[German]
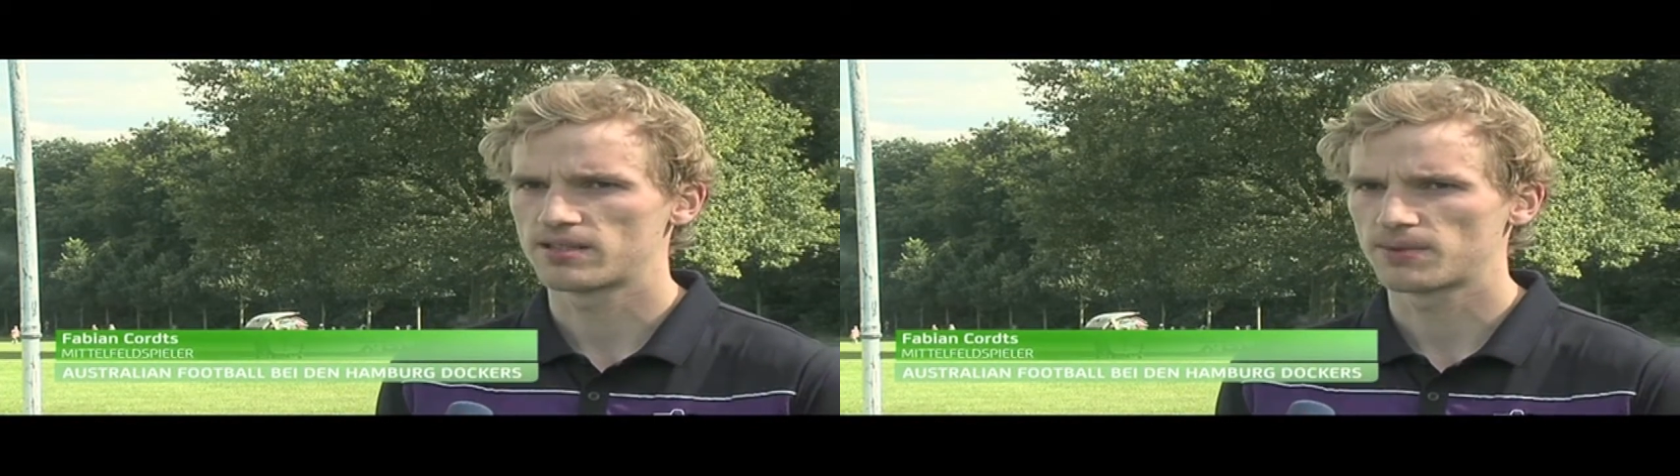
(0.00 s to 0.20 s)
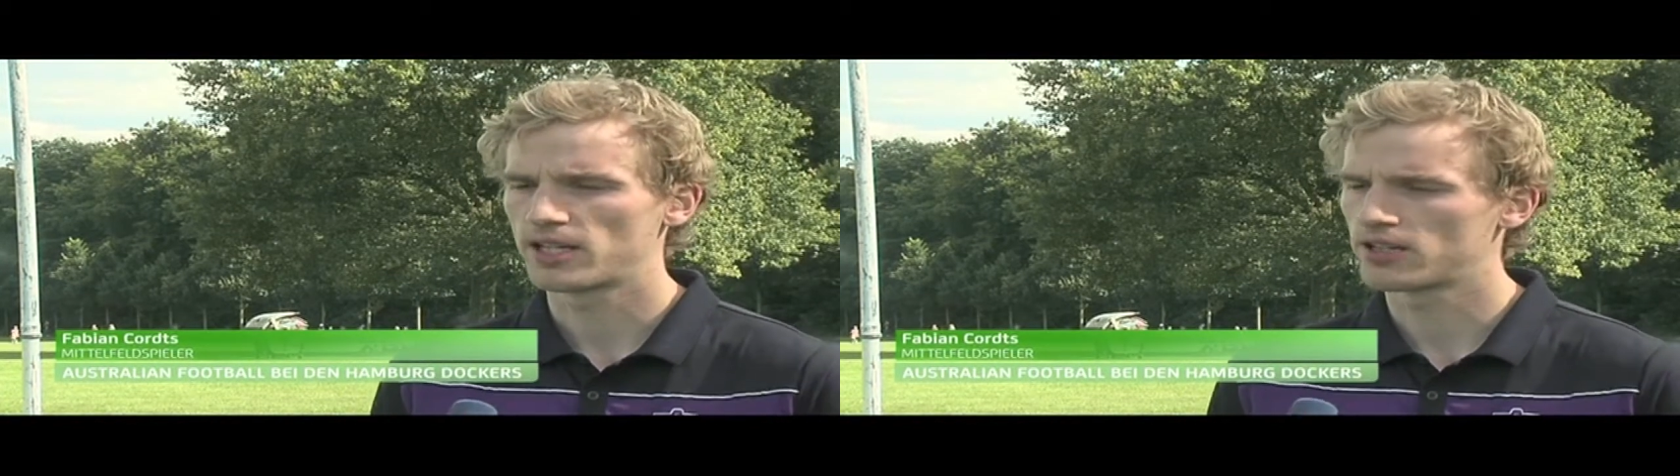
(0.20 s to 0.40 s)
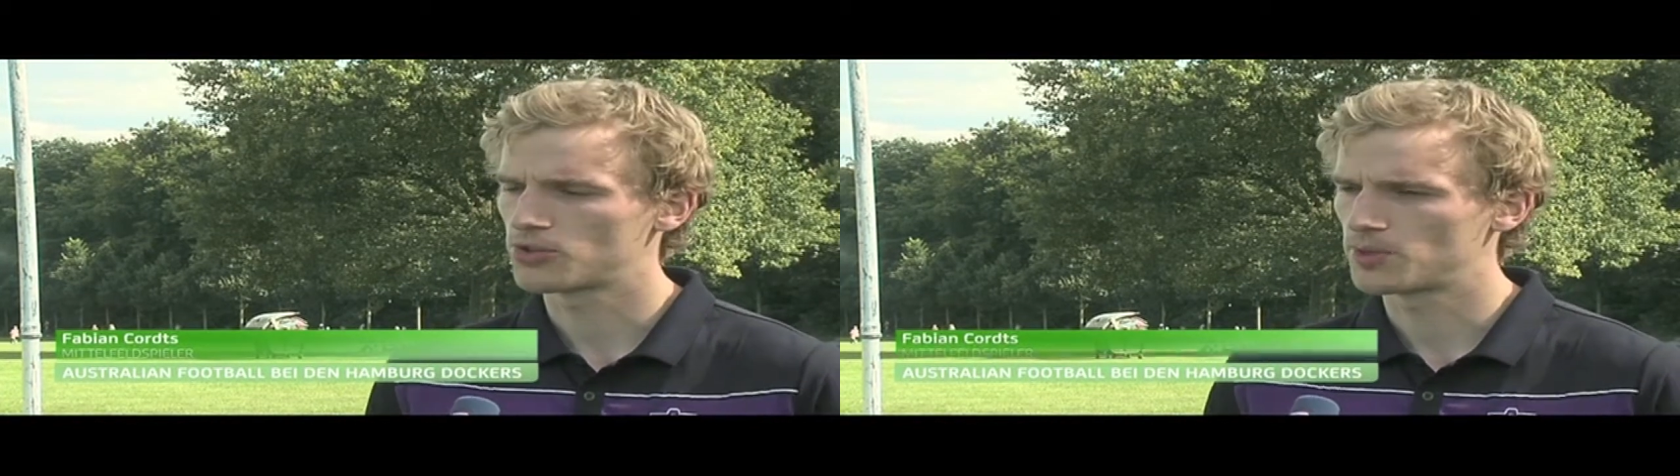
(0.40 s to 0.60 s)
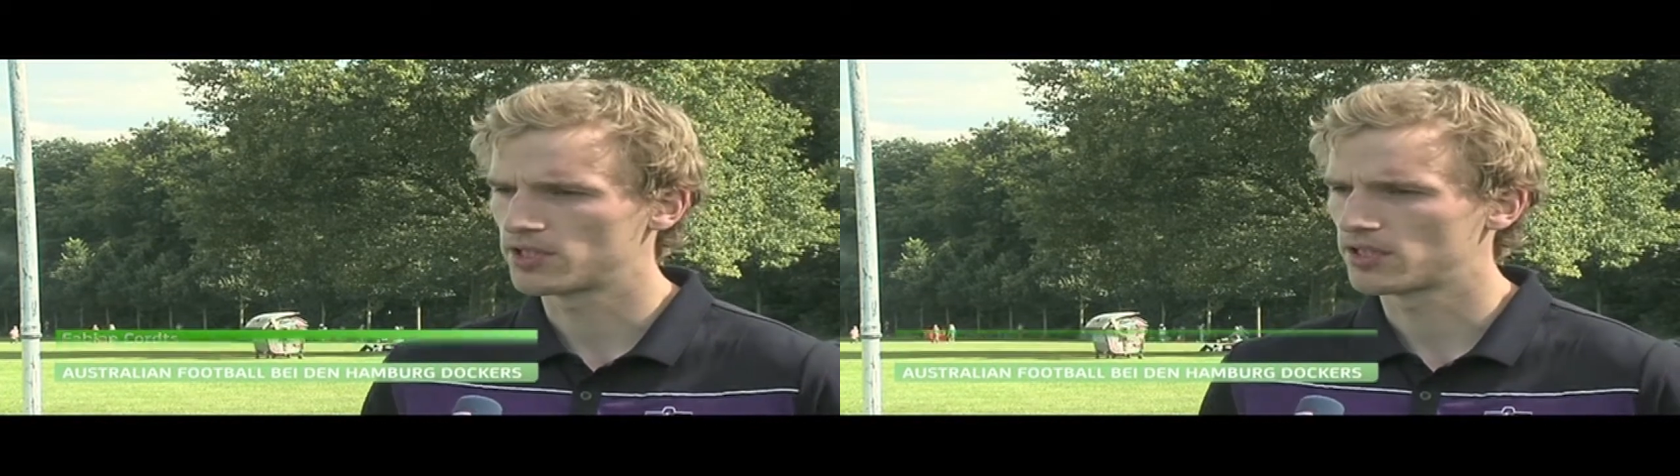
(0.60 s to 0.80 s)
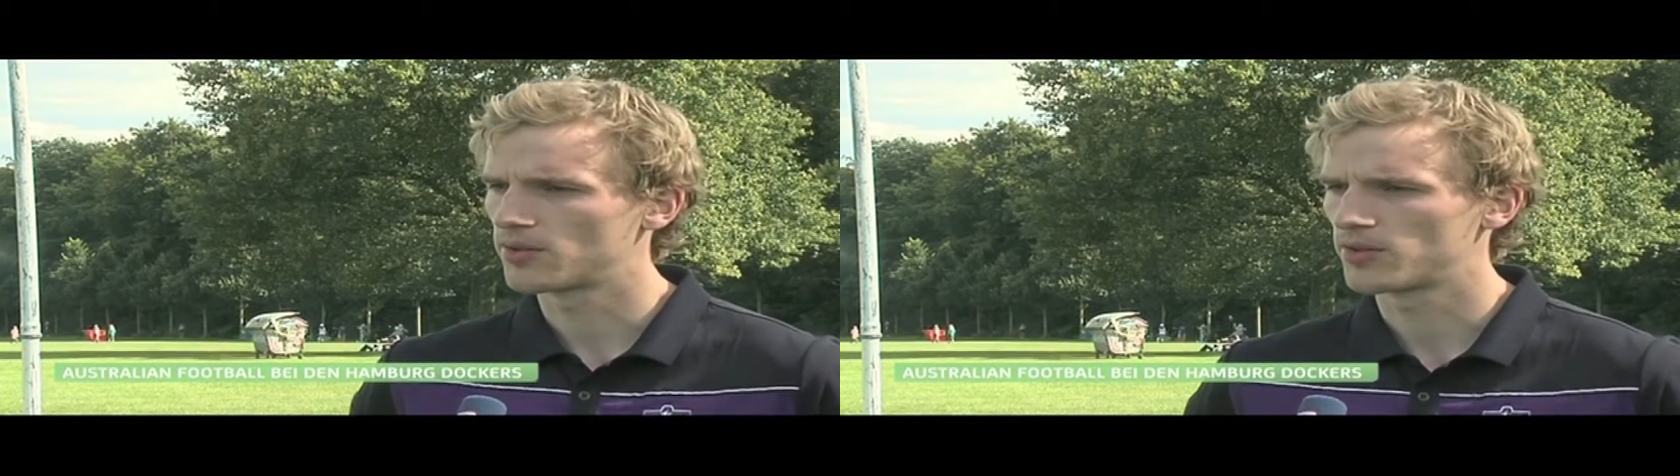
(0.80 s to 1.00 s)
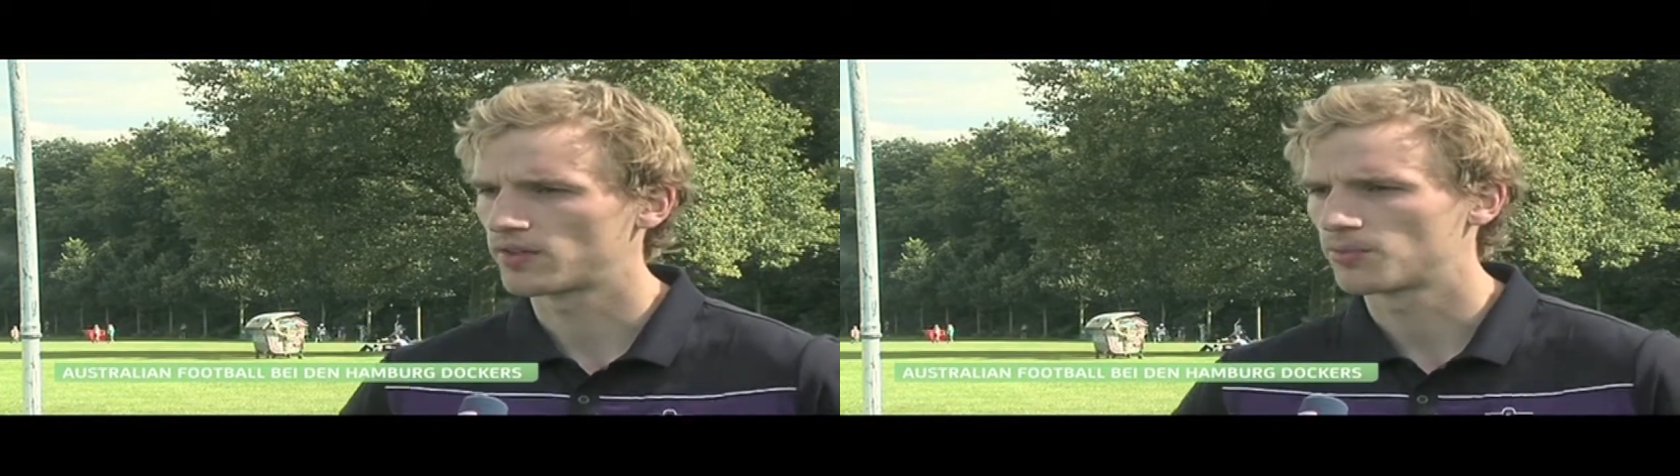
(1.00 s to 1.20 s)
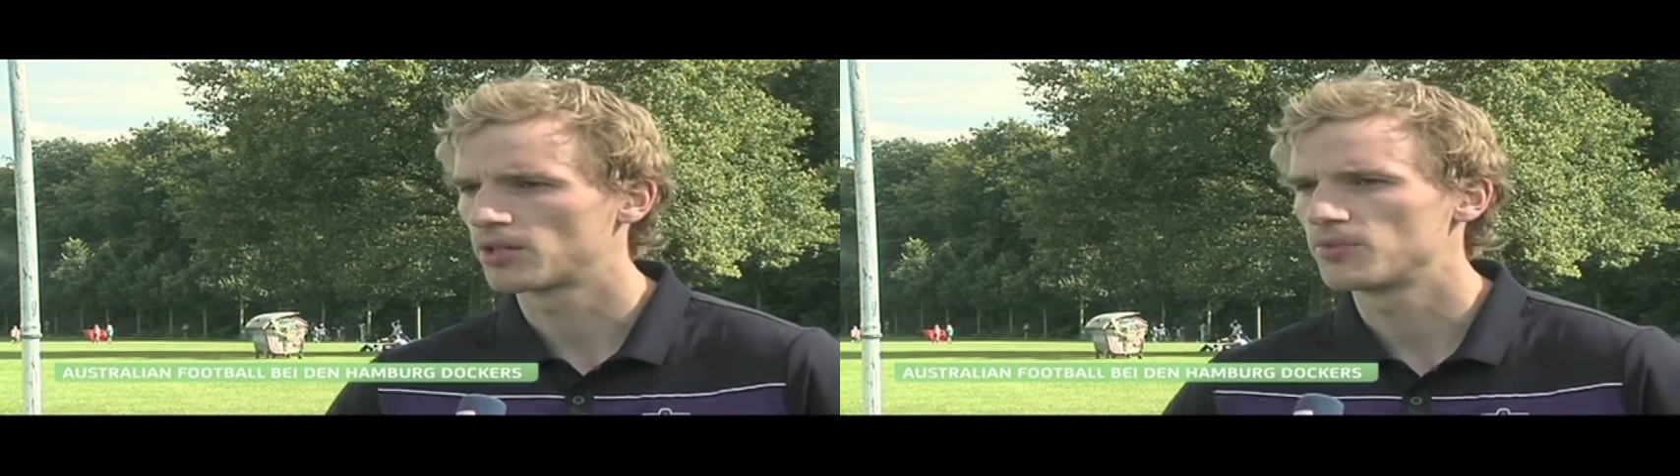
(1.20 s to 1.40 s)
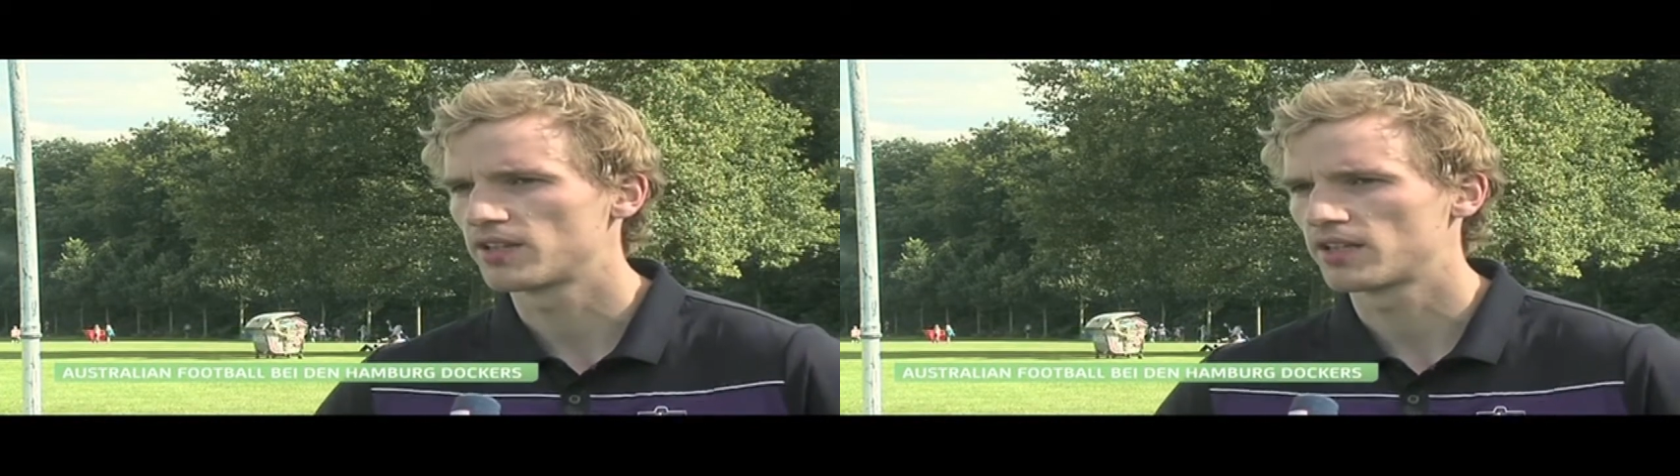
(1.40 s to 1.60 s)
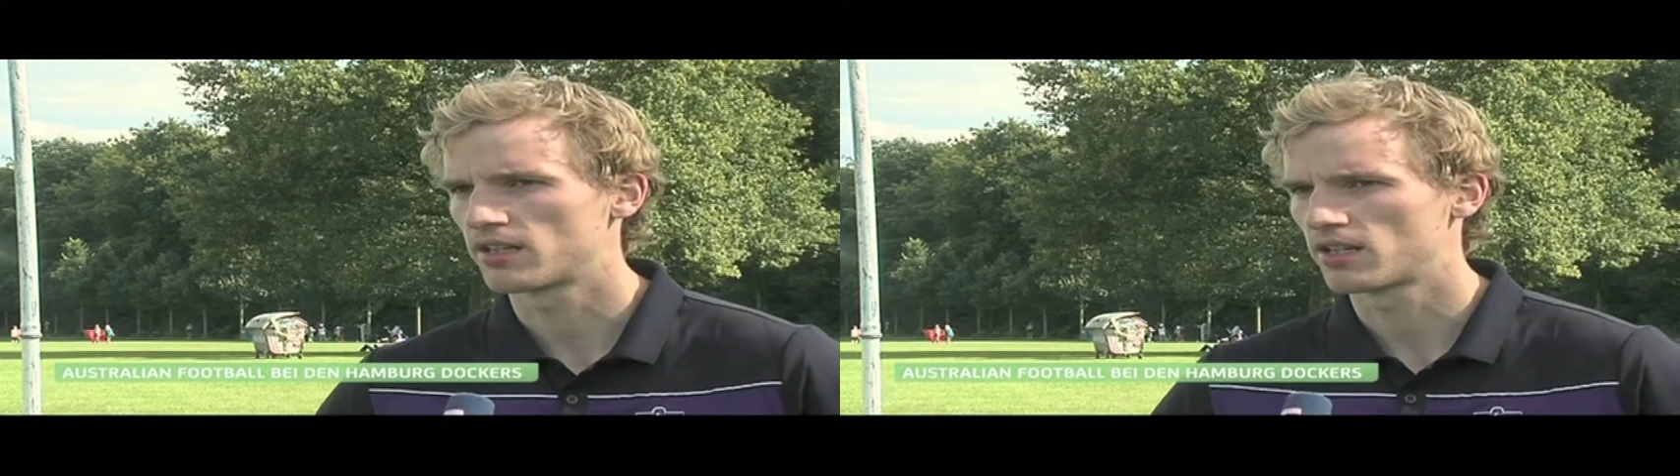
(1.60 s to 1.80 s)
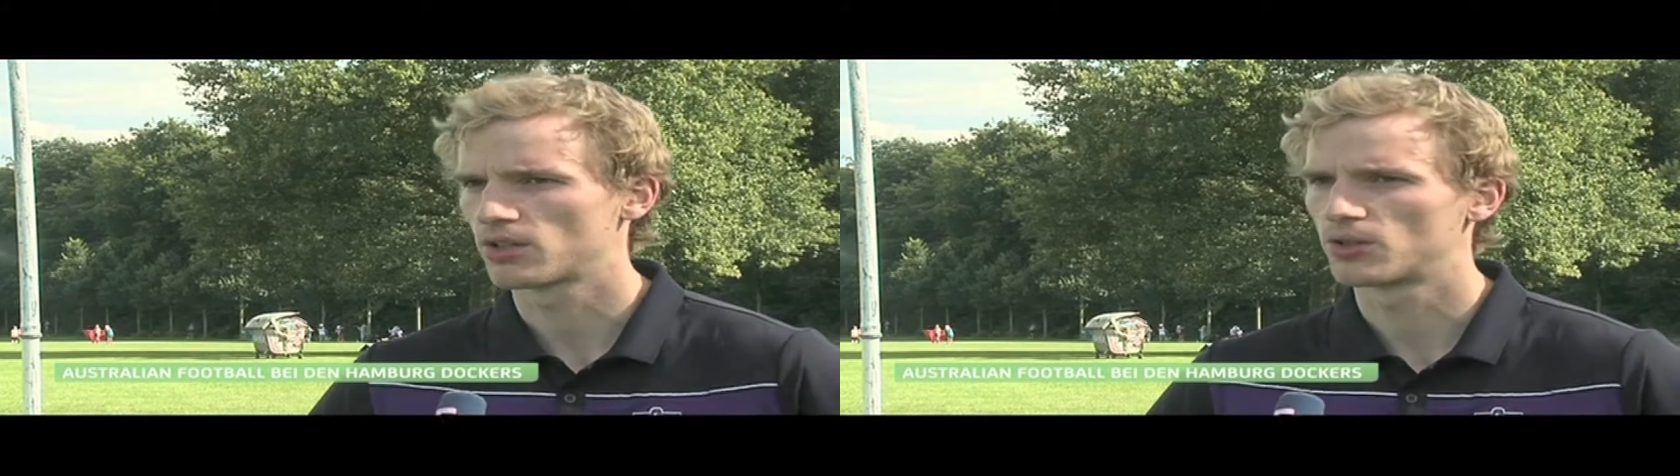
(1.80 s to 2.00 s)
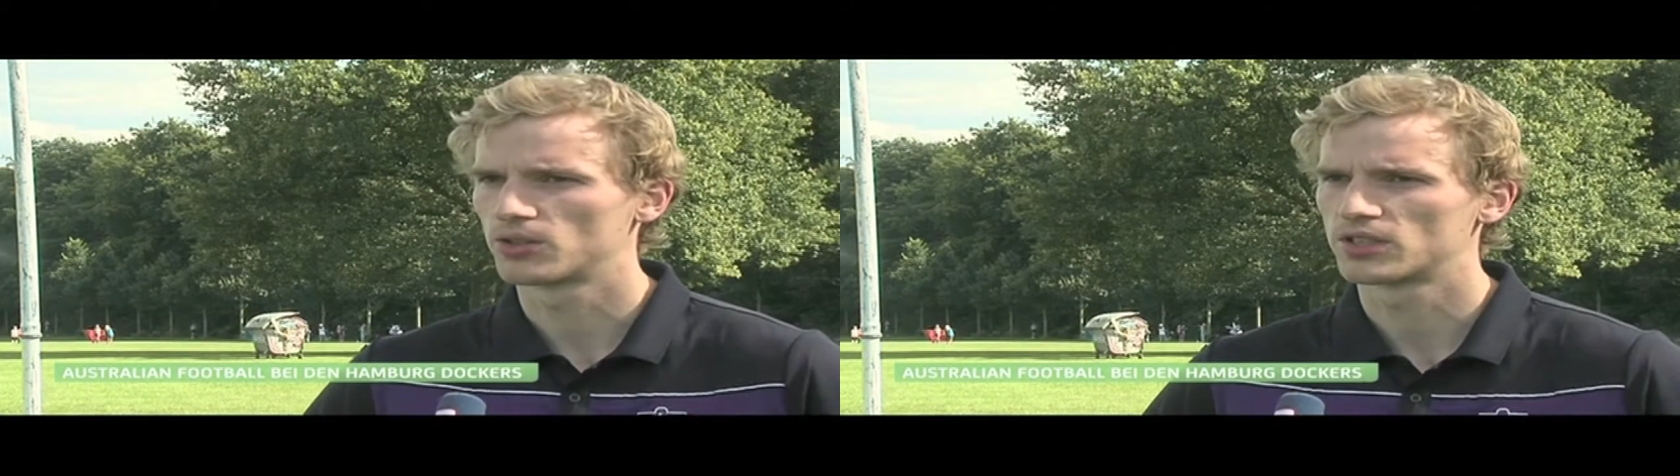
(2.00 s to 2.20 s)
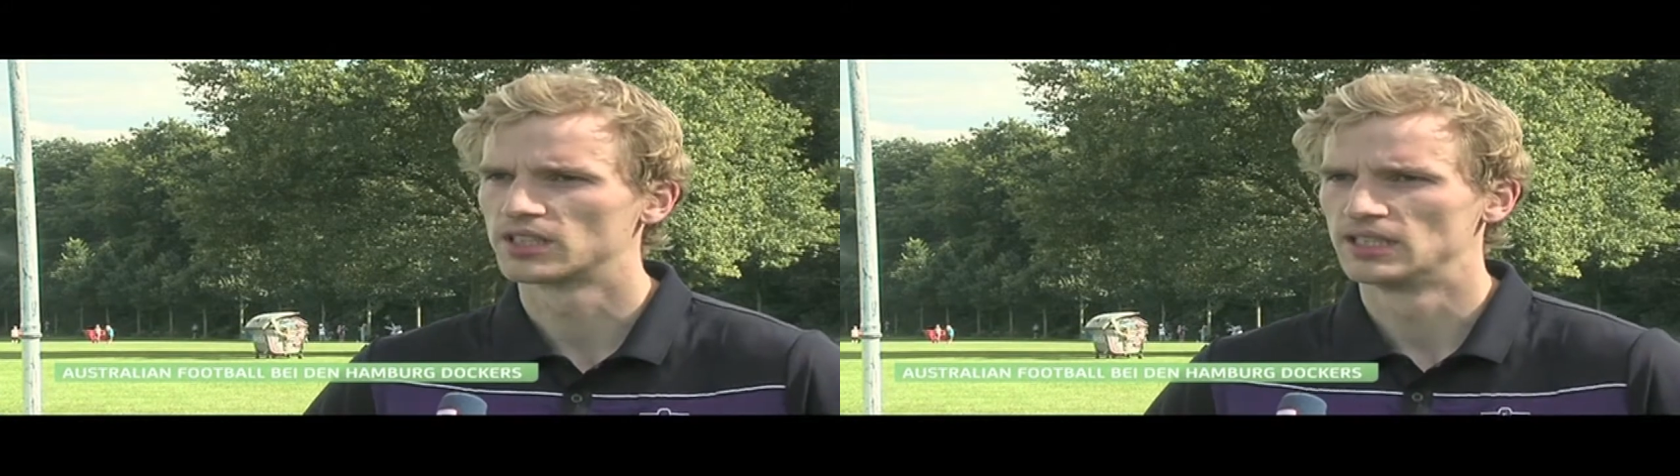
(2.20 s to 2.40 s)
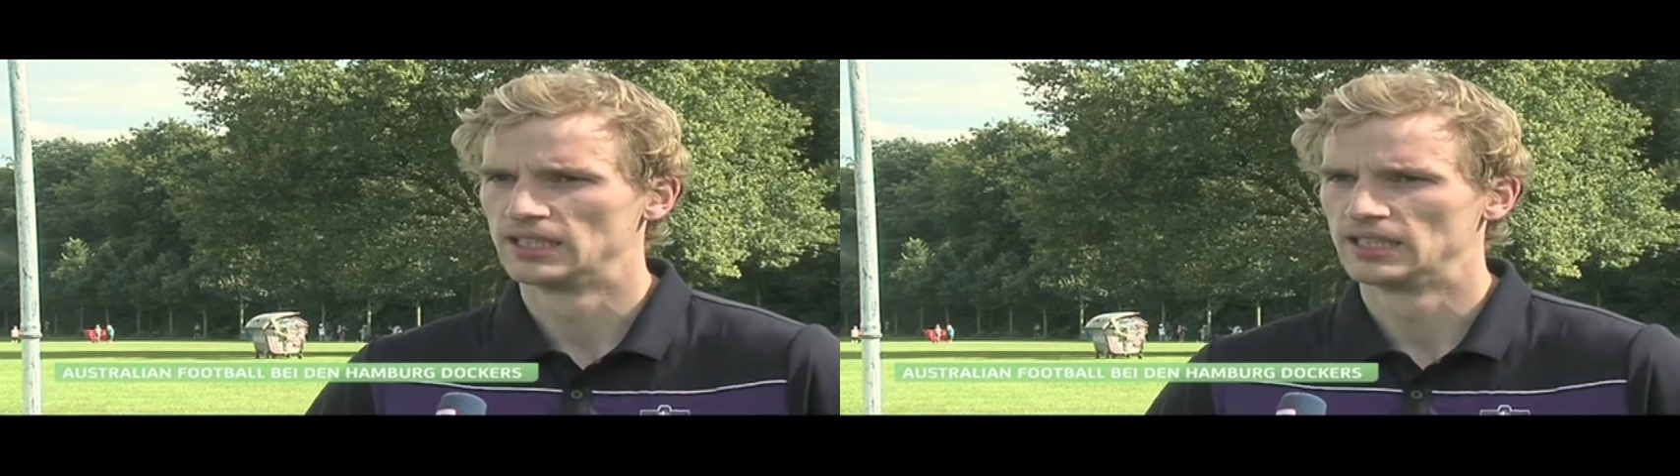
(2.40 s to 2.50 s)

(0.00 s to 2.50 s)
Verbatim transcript: zwei Jahre später habe ich es dann mal im Internet nachgeguckt,